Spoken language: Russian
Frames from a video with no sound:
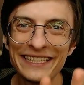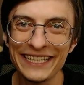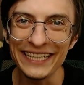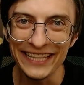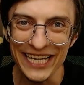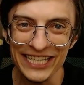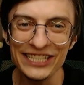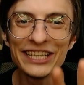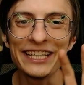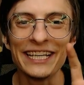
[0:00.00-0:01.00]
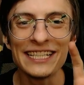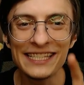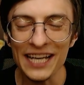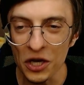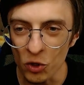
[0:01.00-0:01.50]
КТшники
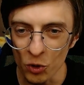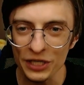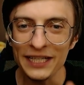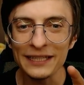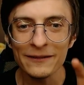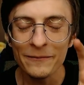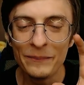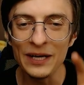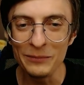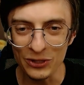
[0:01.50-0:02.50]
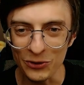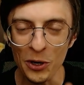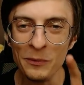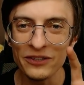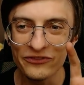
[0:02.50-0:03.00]
заходят
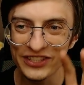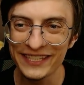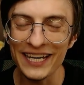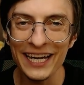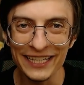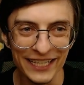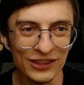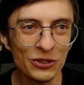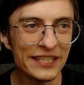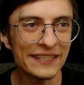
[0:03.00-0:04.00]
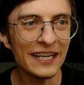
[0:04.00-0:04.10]
прямиком в здание. То есть